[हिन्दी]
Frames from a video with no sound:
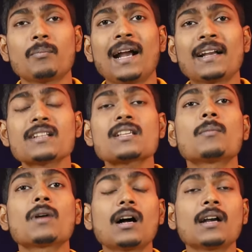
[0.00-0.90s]
बैटरी से
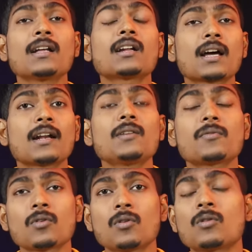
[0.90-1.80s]
आपका अंडर करंट
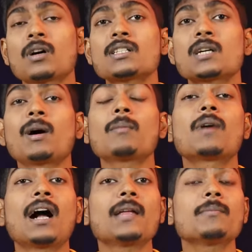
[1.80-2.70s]
फ्लो होगा जब आप
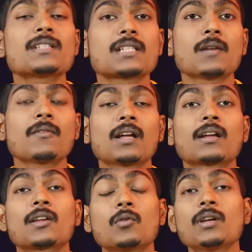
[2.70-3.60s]
गाड़ी में सेल्फ
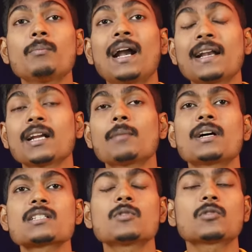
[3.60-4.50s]
लेंगे क्योंकि बैटरी के
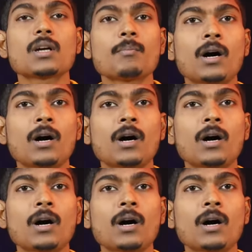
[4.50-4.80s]
पास में उतना